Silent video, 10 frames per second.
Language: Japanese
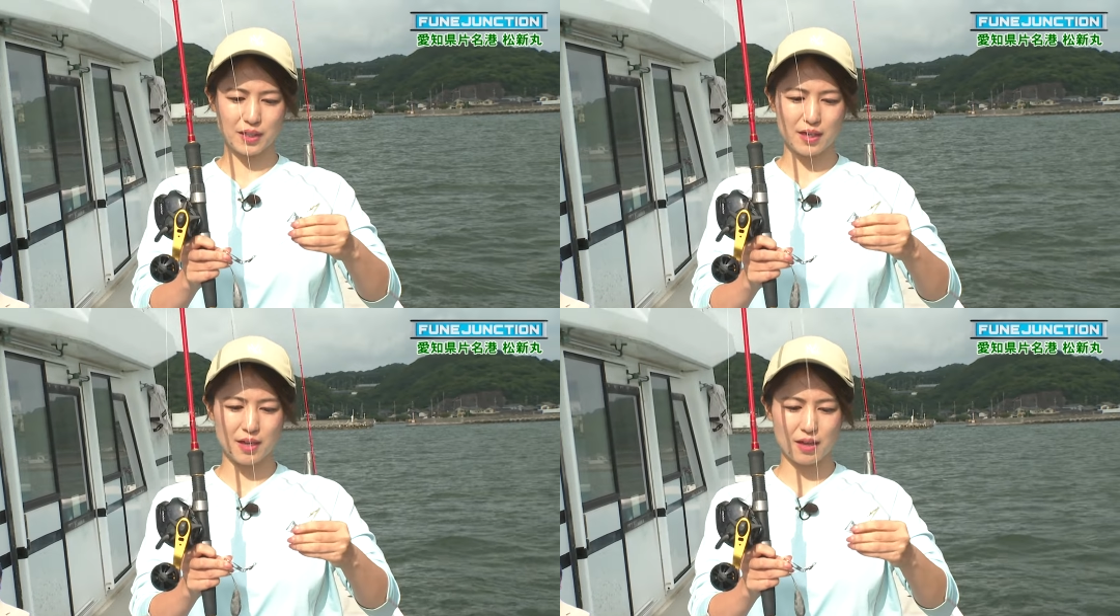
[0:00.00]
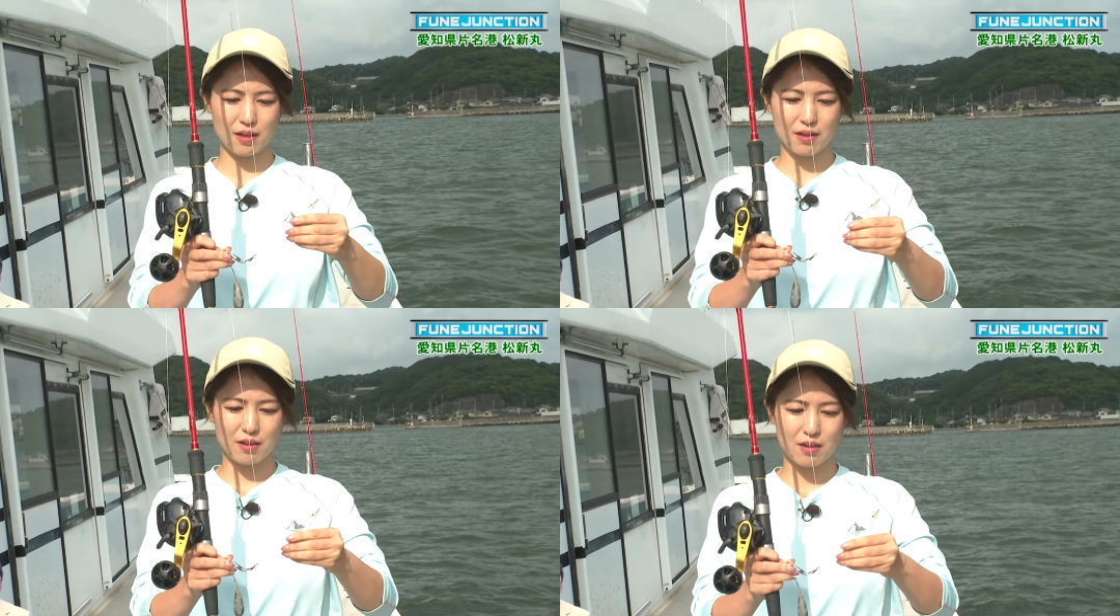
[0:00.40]
で、
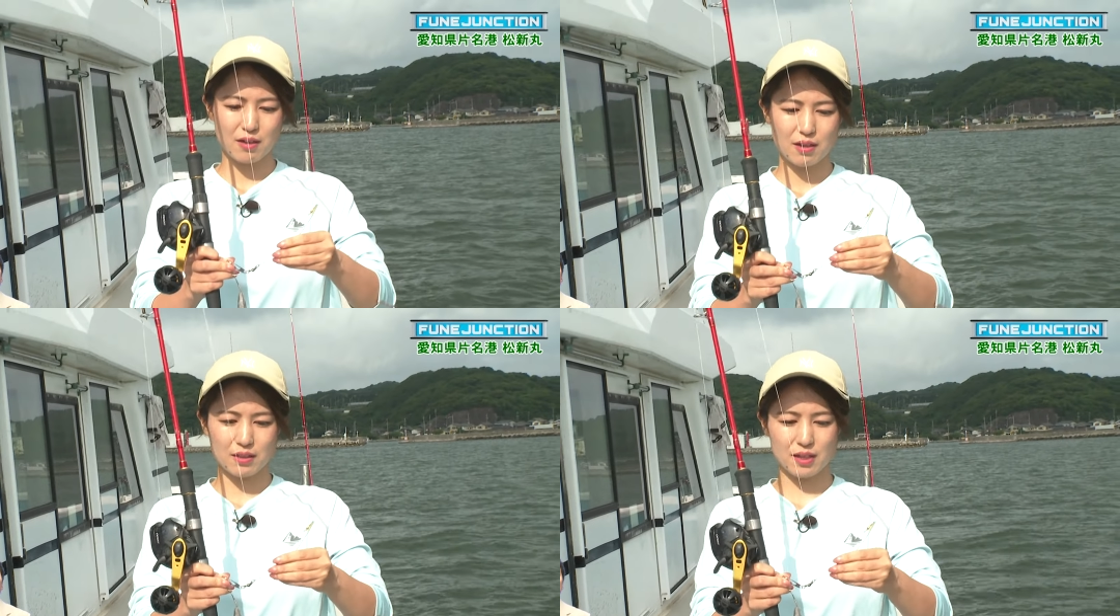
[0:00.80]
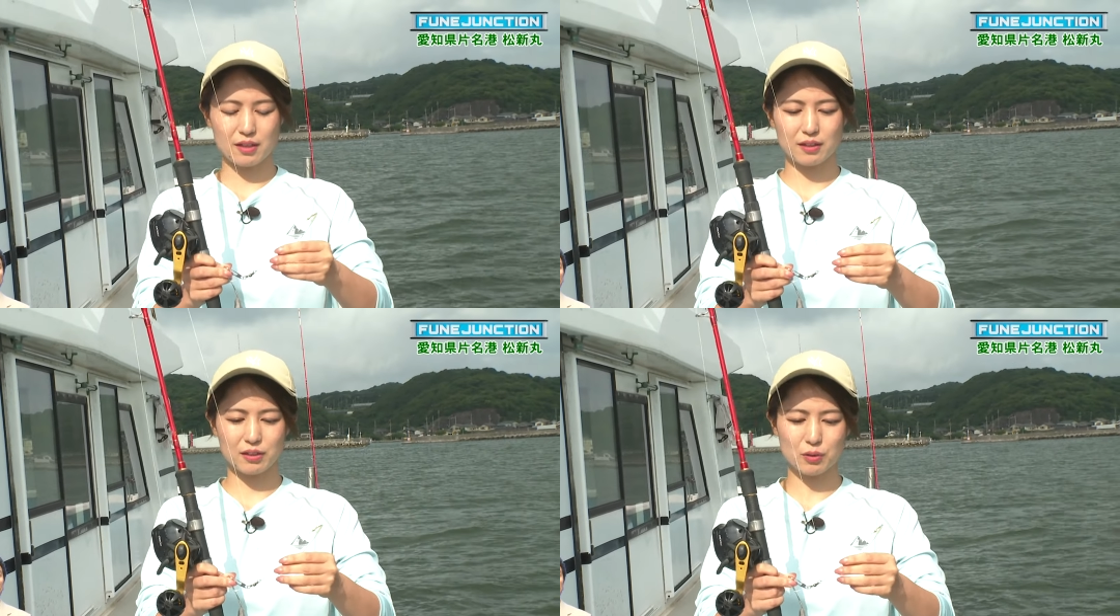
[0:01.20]

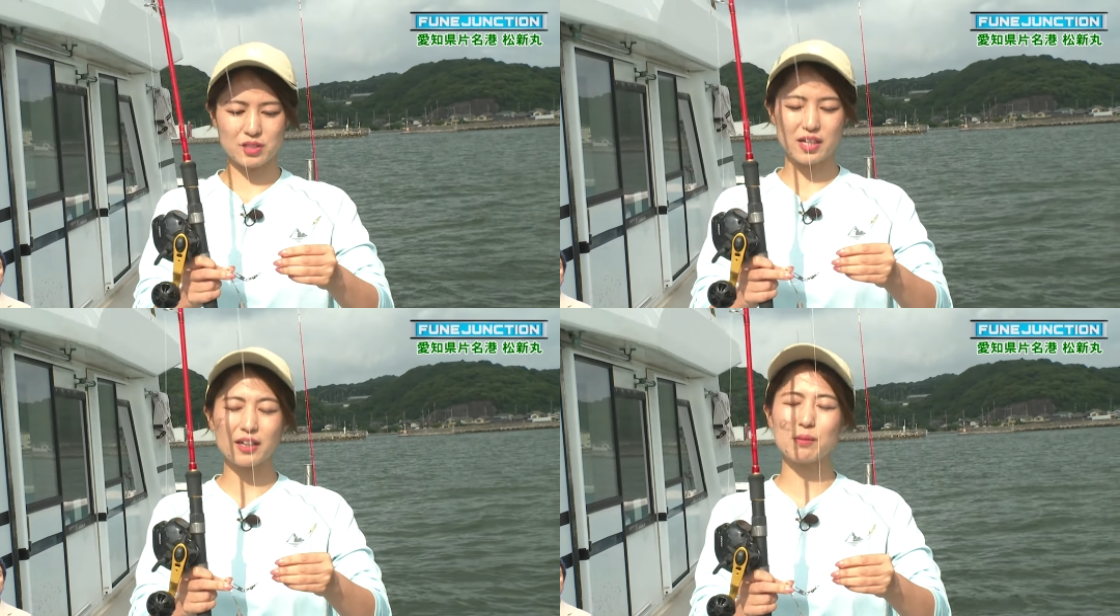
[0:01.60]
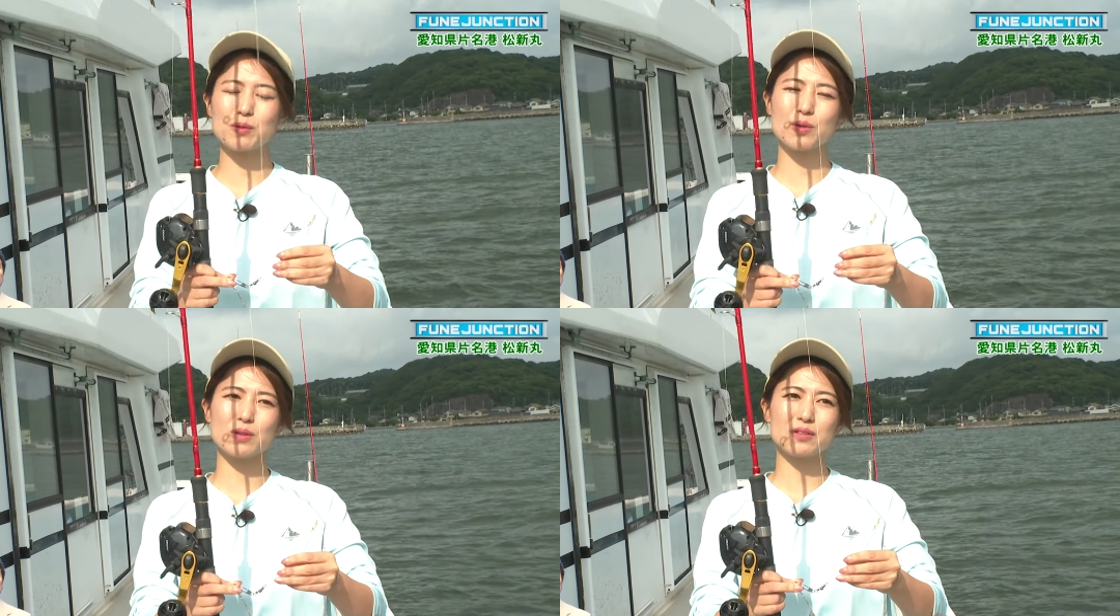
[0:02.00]
ね、きっと仕掛け
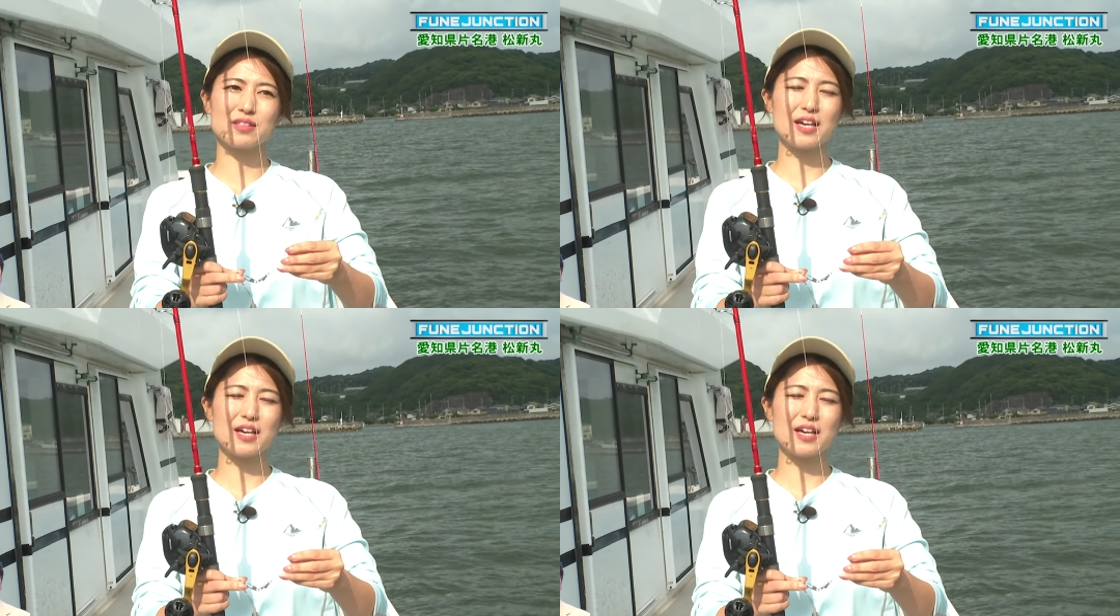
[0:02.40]
も